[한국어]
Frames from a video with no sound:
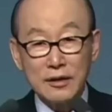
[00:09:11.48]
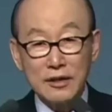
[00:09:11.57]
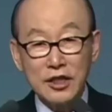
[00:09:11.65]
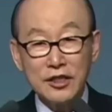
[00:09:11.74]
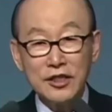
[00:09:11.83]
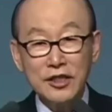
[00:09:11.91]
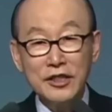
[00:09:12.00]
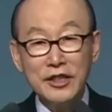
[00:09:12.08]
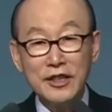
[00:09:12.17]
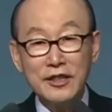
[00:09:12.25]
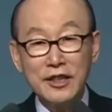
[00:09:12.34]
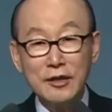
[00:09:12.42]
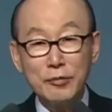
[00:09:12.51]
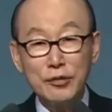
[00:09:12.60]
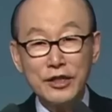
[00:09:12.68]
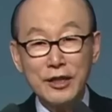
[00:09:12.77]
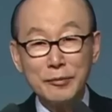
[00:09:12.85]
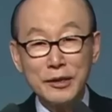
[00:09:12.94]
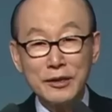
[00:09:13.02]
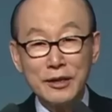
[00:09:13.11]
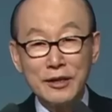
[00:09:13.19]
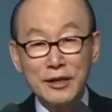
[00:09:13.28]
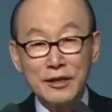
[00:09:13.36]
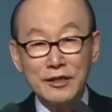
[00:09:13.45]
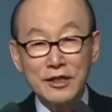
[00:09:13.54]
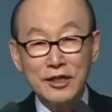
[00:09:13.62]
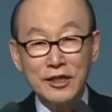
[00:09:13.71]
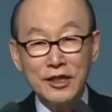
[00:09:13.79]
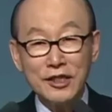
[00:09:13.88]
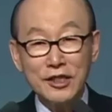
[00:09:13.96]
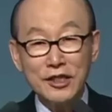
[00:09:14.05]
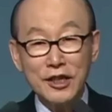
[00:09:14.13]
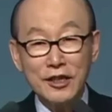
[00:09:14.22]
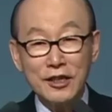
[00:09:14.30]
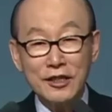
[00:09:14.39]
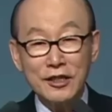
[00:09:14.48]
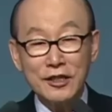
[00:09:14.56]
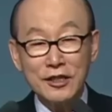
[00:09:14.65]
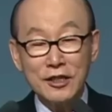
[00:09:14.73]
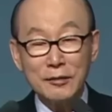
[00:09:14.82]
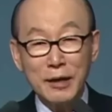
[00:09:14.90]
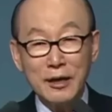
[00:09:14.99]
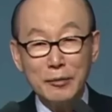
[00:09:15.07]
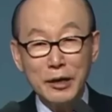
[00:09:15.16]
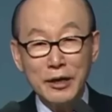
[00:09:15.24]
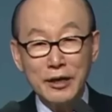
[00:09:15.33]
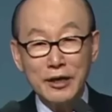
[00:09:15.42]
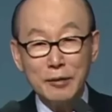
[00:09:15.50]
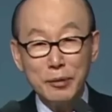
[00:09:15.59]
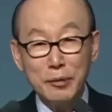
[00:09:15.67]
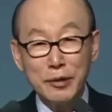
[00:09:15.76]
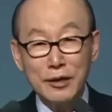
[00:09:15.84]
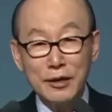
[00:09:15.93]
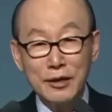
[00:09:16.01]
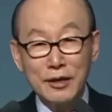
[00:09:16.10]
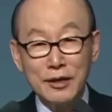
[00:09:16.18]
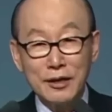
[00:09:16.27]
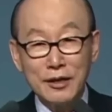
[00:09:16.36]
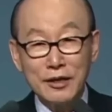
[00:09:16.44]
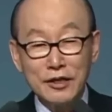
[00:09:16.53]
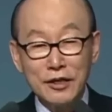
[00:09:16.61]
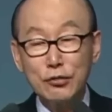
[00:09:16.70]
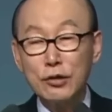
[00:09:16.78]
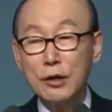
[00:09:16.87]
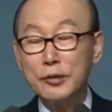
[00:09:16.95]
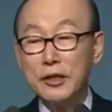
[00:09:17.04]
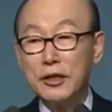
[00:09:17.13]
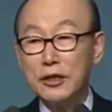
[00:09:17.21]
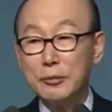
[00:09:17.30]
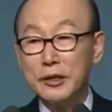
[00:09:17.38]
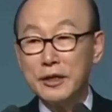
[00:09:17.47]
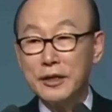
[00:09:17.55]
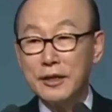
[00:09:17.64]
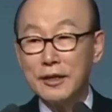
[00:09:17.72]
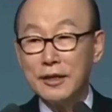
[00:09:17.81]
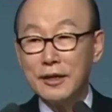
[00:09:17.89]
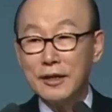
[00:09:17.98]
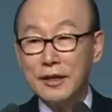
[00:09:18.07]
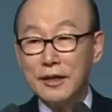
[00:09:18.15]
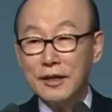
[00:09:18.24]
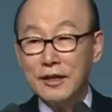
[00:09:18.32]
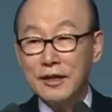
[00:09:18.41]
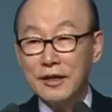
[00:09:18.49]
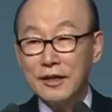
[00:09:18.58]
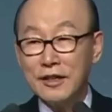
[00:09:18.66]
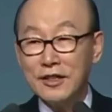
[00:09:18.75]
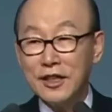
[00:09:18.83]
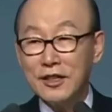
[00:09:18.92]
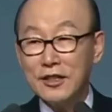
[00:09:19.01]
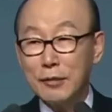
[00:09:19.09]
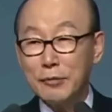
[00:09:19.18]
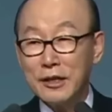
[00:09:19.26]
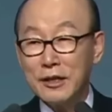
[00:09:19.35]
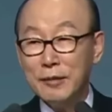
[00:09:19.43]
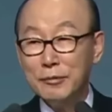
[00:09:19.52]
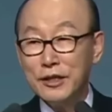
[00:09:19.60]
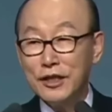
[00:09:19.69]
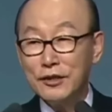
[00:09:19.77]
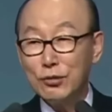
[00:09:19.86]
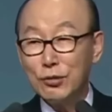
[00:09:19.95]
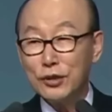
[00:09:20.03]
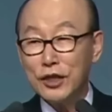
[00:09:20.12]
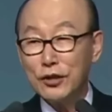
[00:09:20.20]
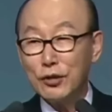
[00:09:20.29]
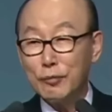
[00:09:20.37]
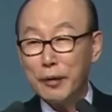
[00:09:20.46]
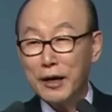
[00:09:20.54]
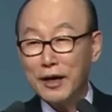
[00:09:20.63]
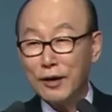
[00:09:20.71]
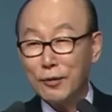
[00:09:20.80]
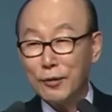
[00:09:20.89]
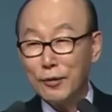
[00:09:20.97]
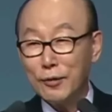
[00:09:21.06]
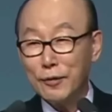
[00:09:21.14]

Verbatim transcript: 첫 연애를 들어본 사람은 연애 시절에 있던 마음의 기쁨을 잊을 수가 없을 것입니다. 그때는 정말 음성조차도 반갑고